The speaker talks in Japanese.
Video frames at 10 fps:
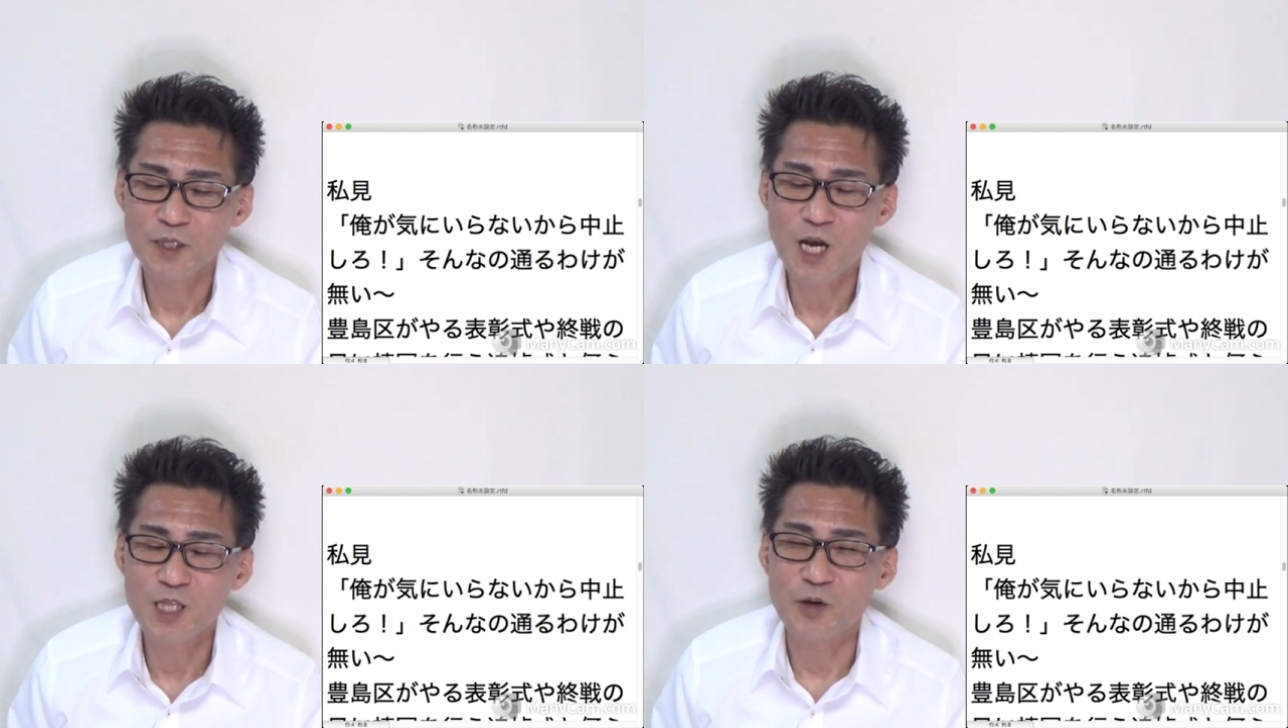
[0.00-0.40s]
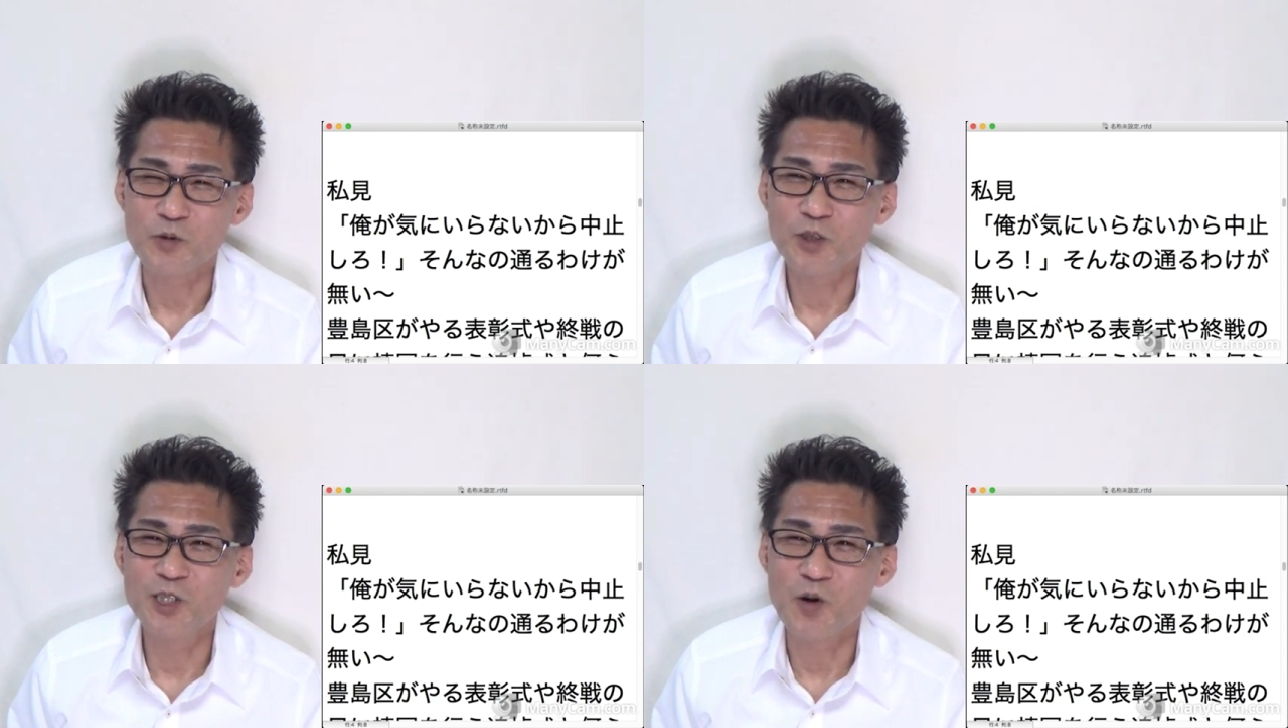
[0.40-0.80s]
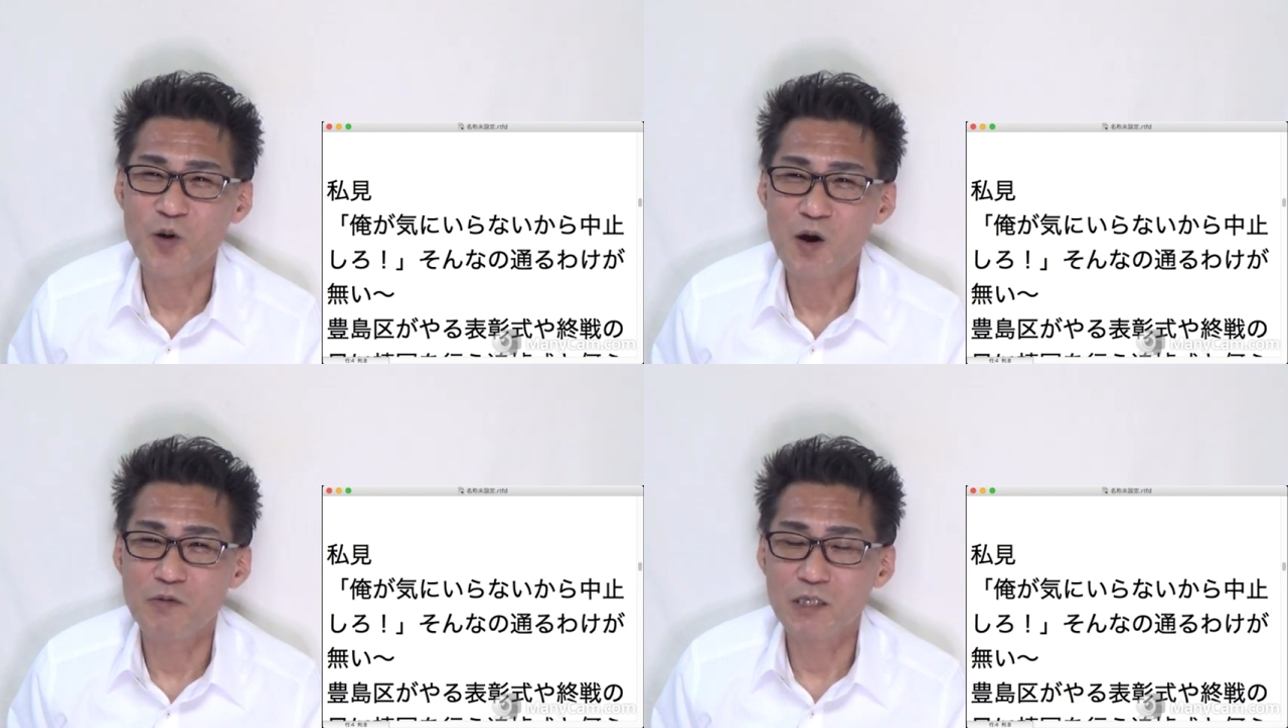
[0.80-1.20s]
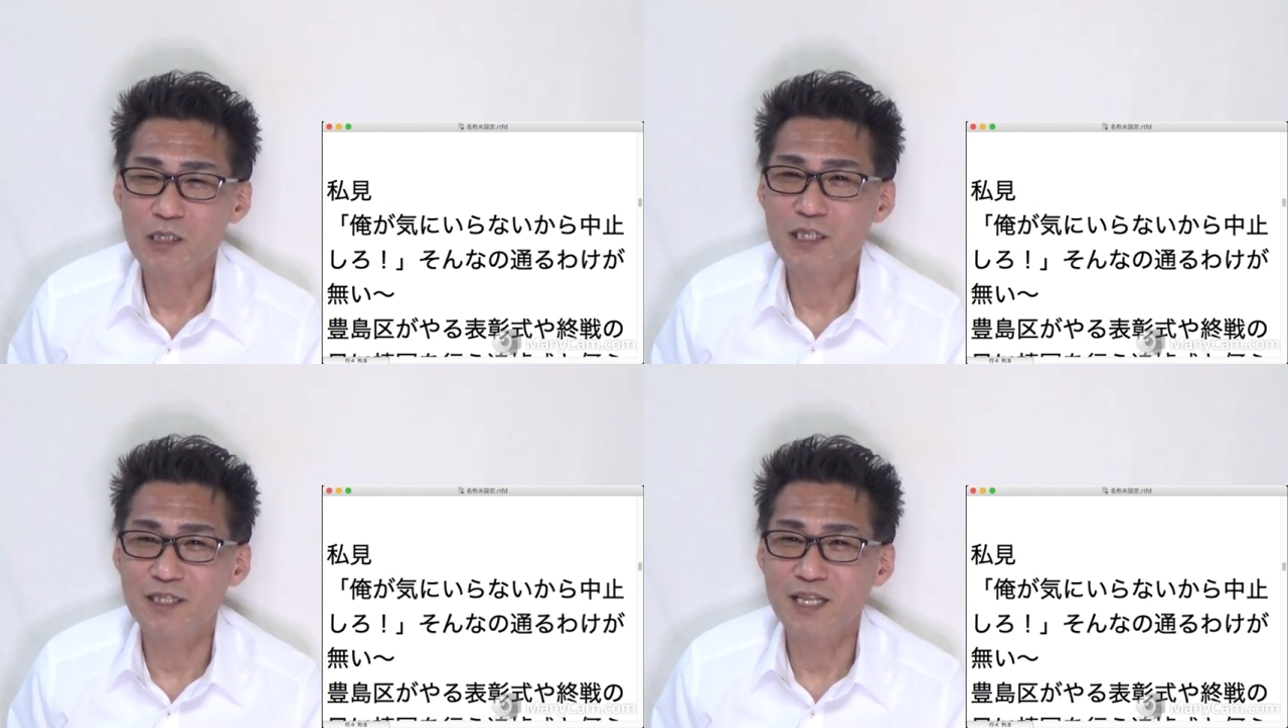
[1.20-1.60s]
なんだろう、区の、
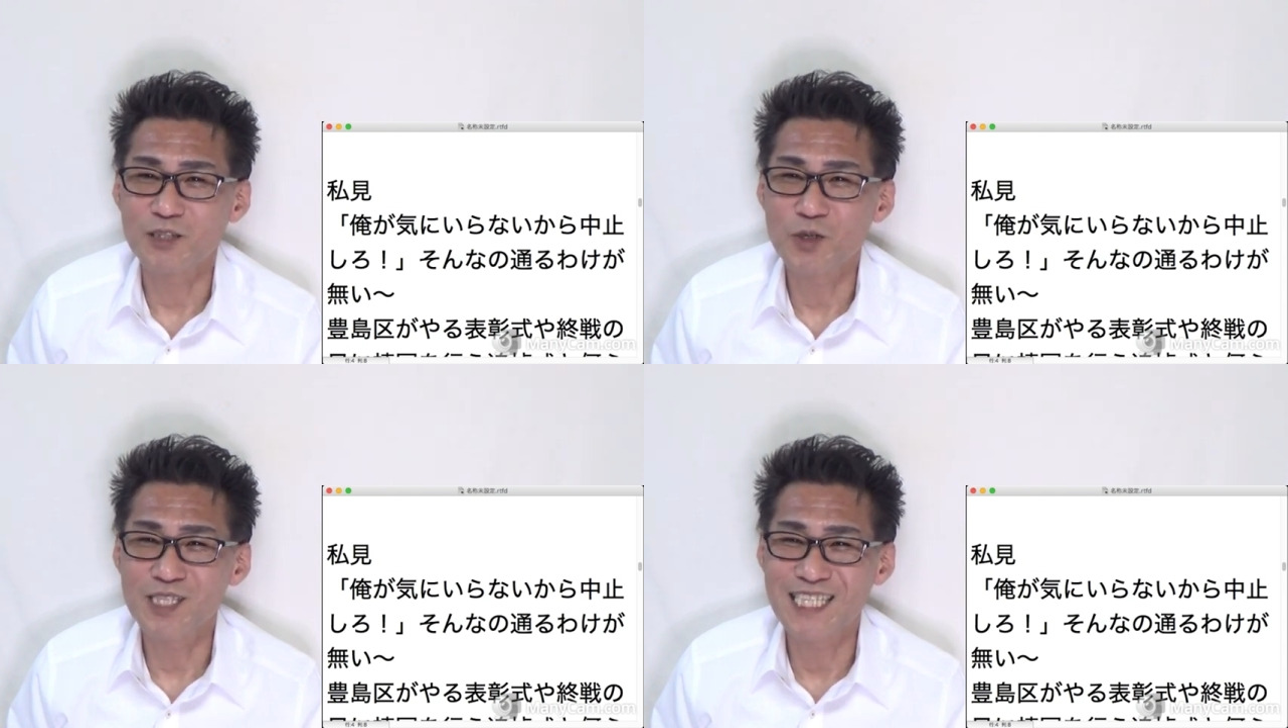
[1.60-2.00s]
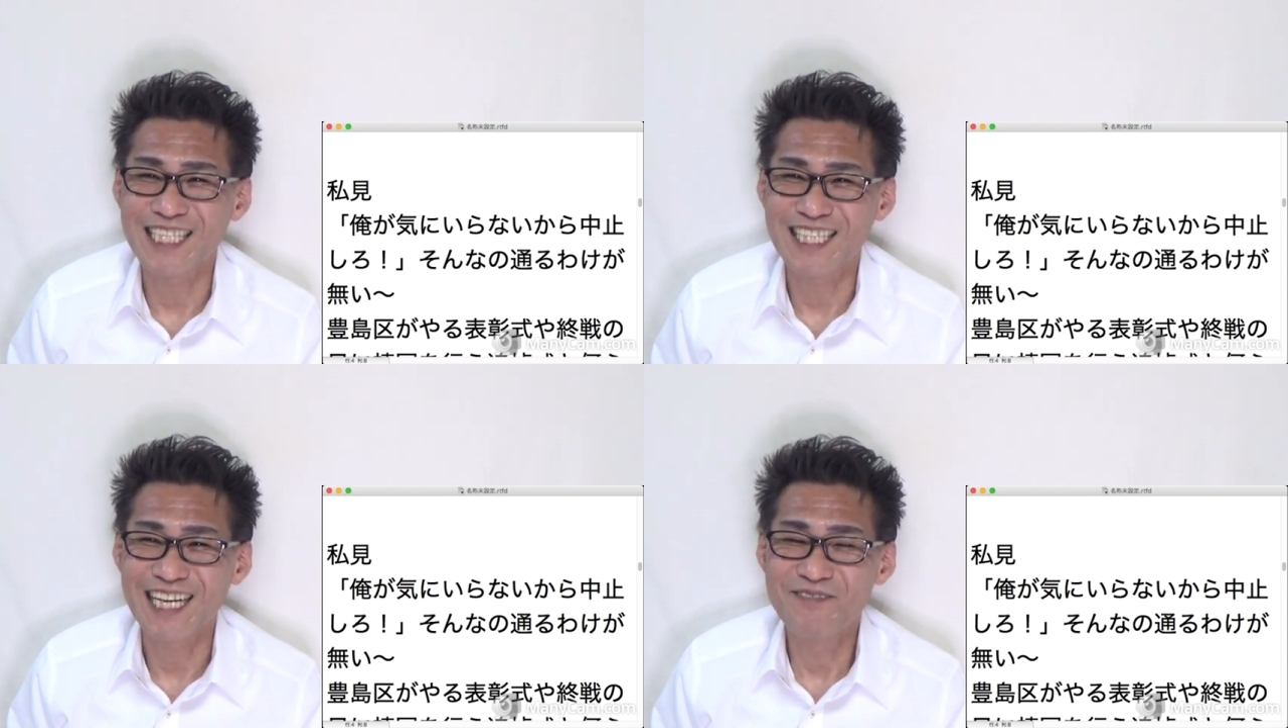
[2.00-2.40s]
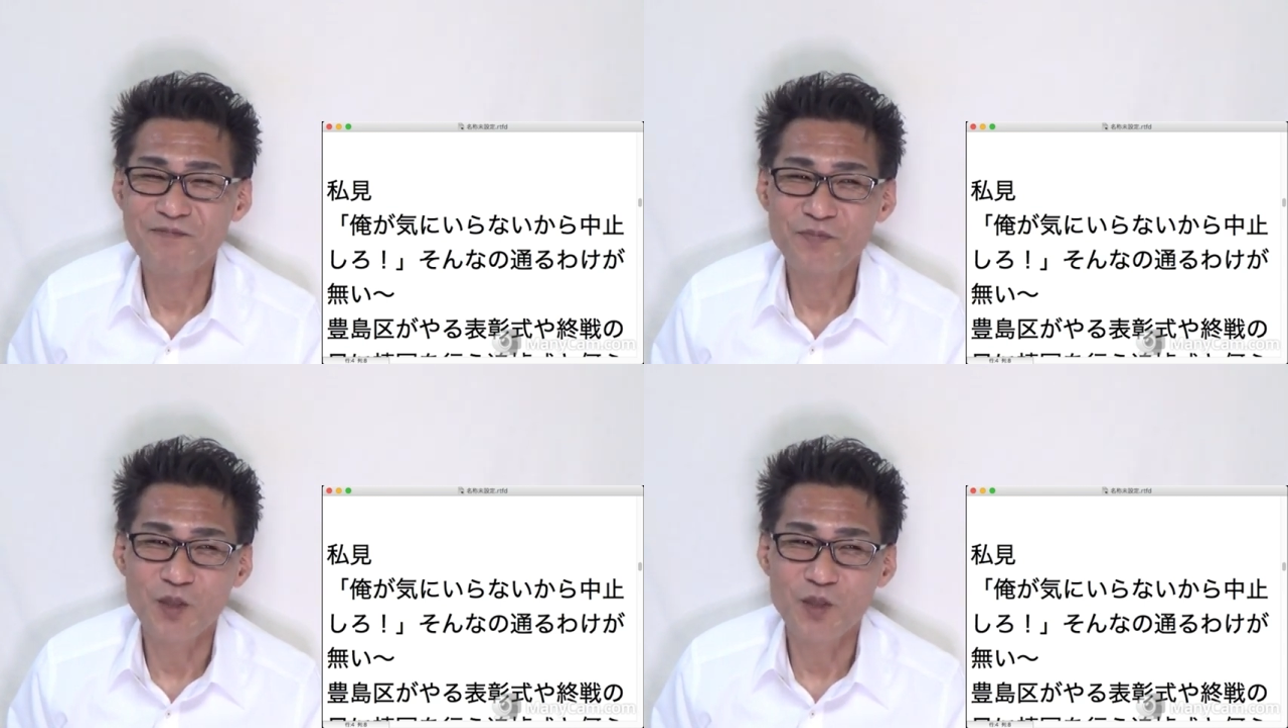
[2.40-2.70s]
忘れちゃった、ど忘れしちゃった。